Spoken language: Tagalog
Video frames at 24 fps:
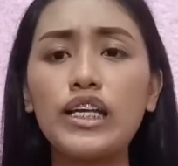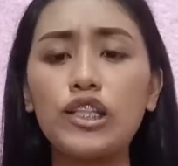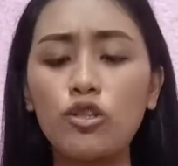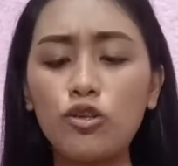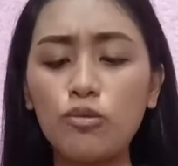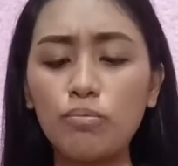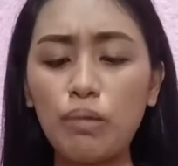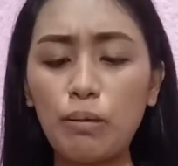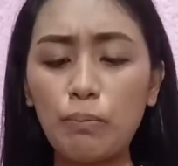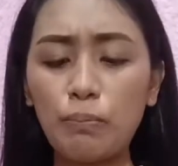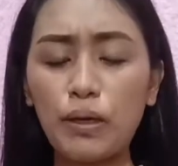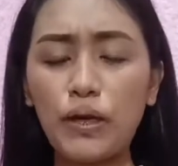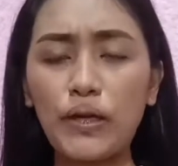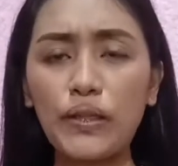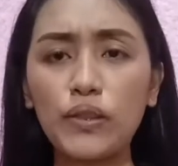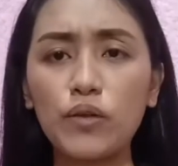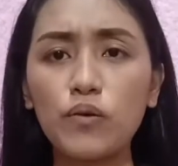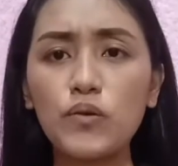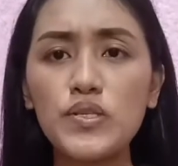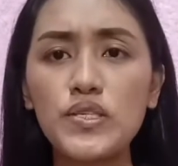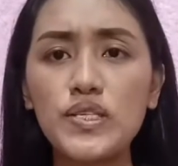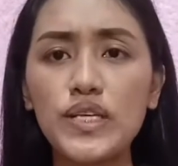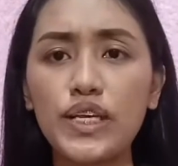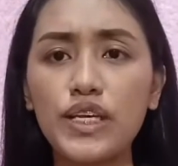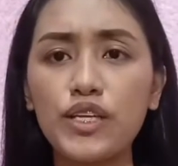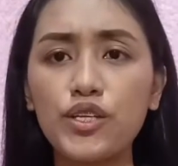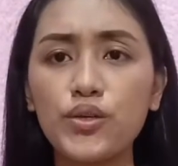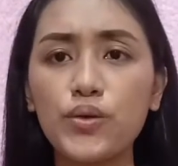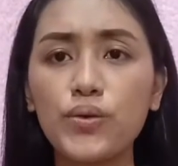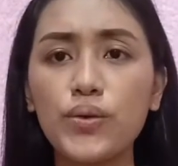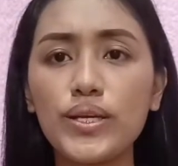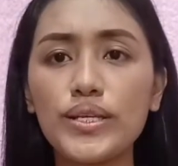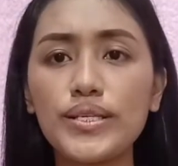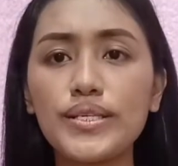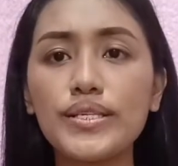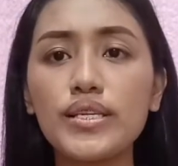gusto kong papakita ko sa inyo
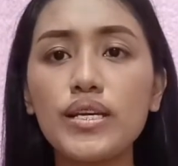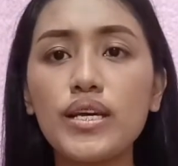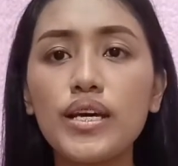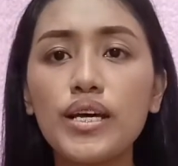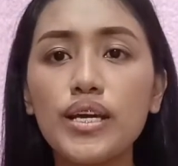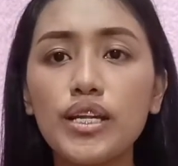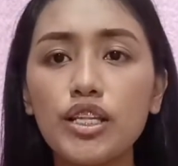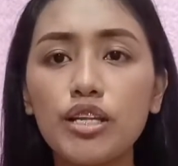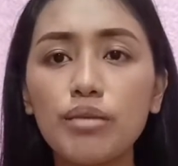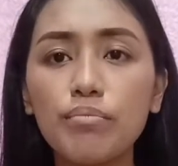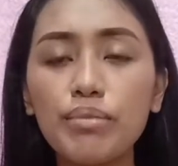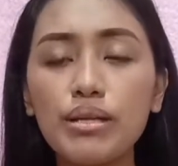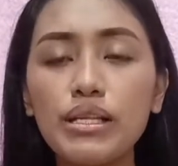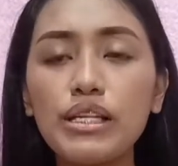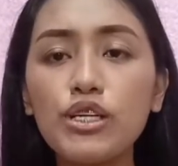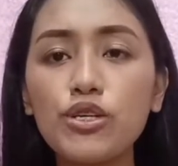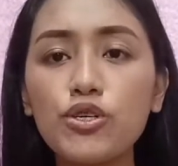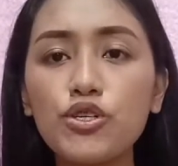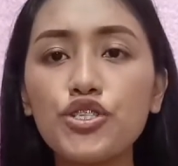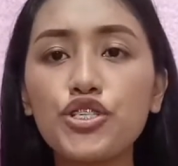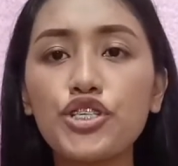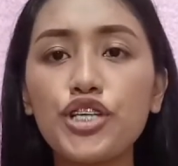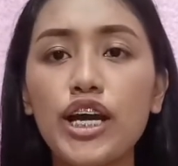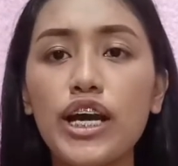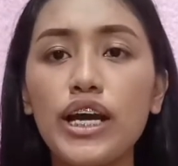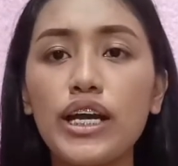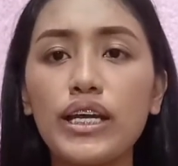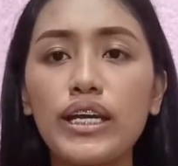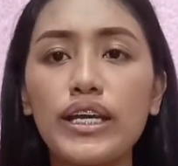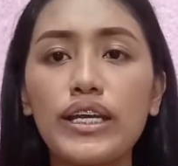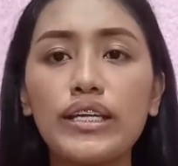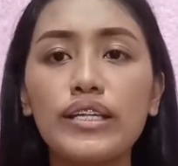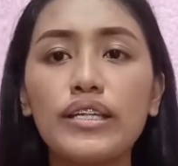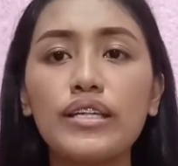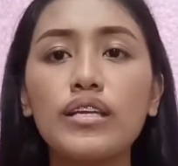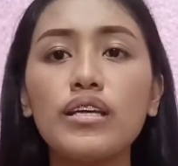is, nabili ko siya
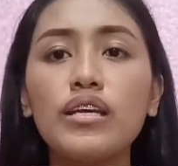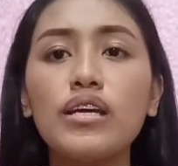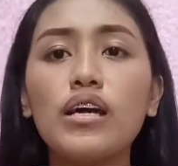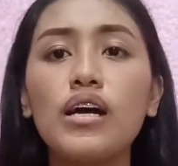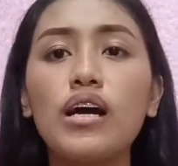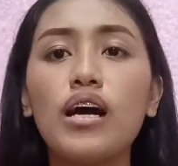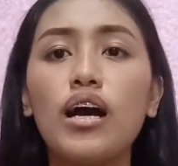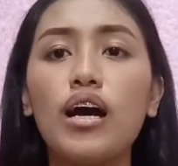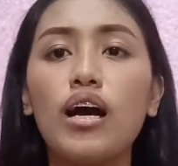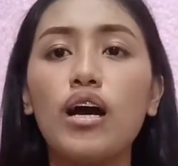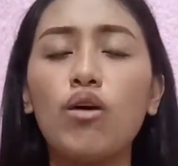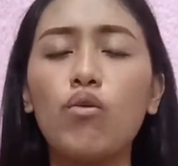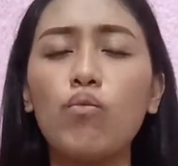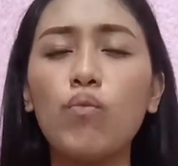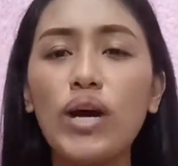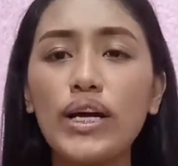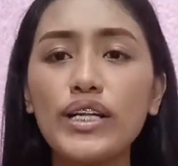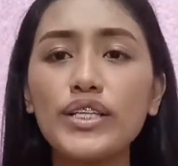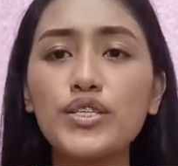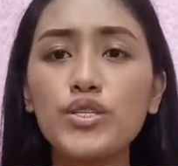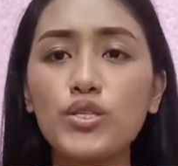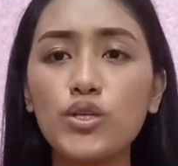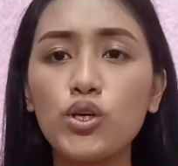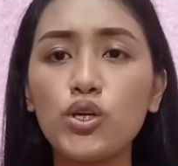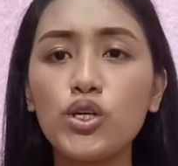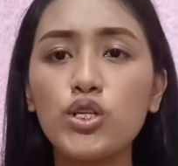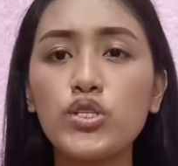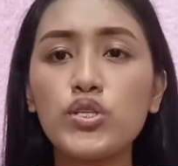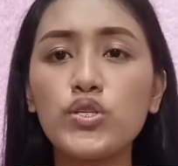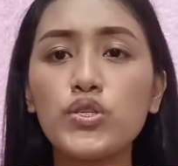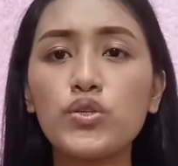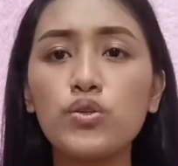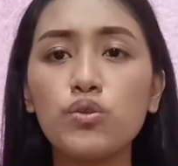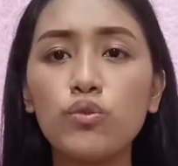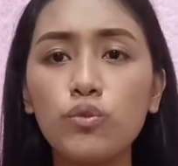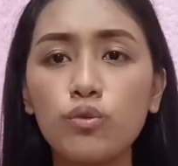in uh,
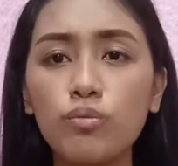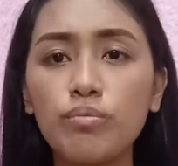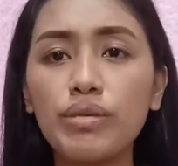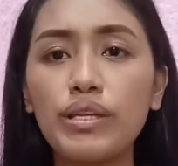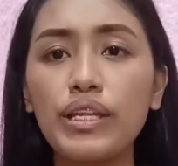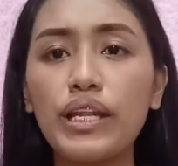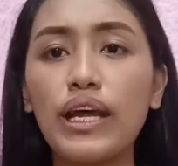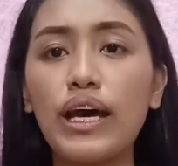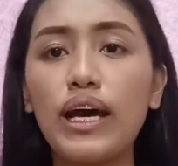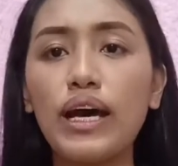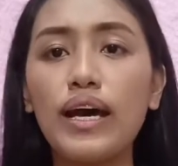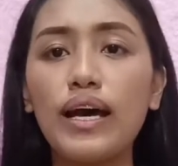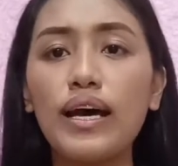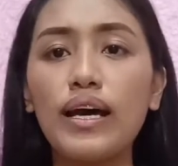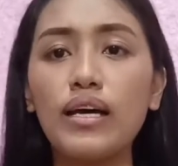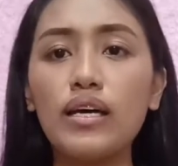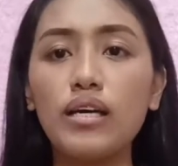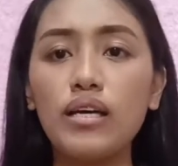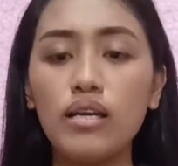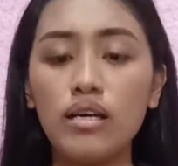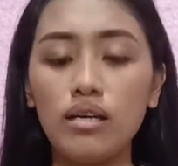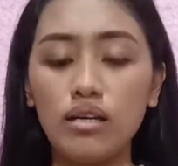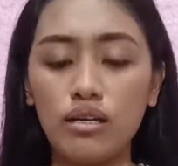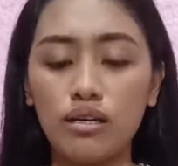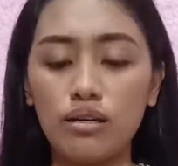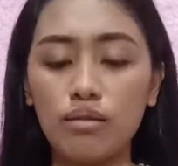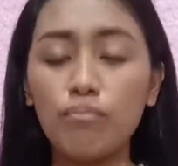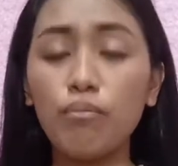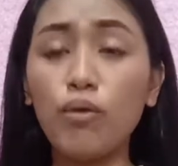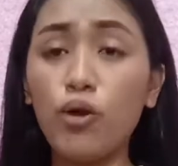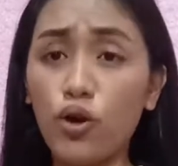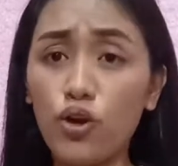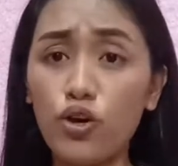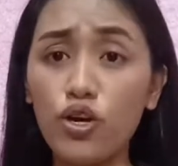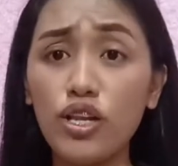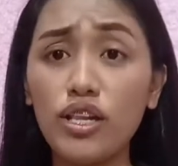Watson's Lumina
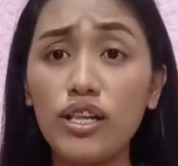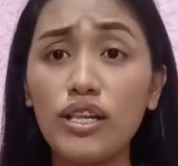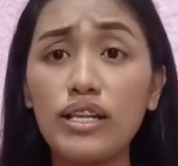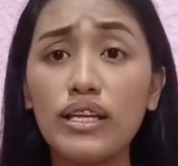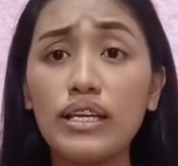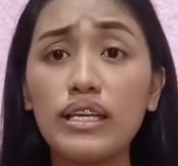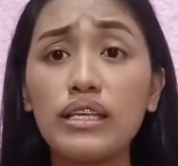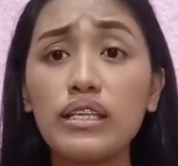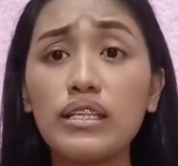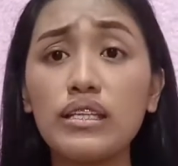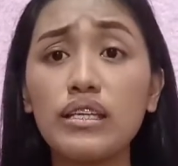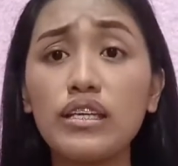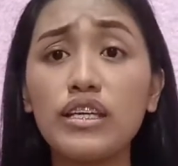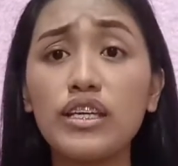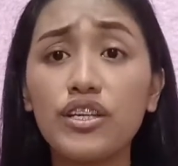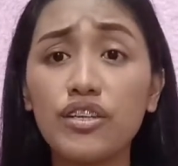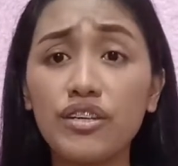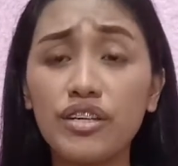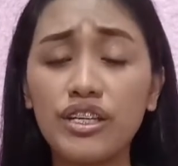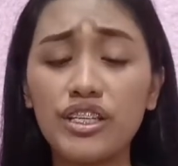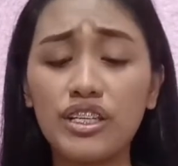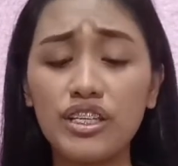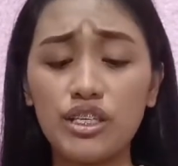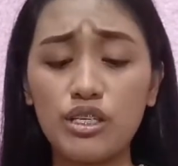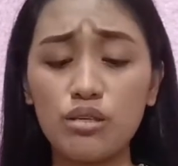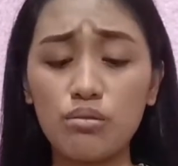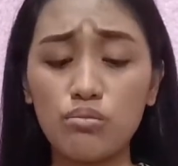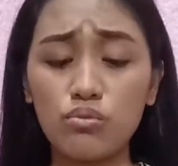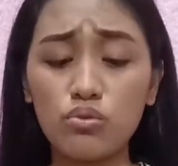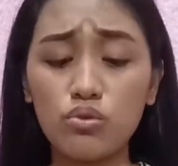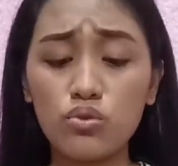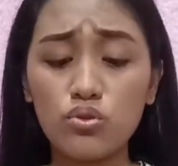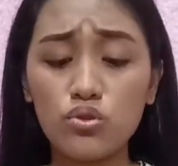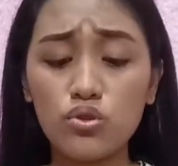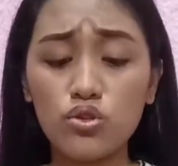Mall in here in Imu.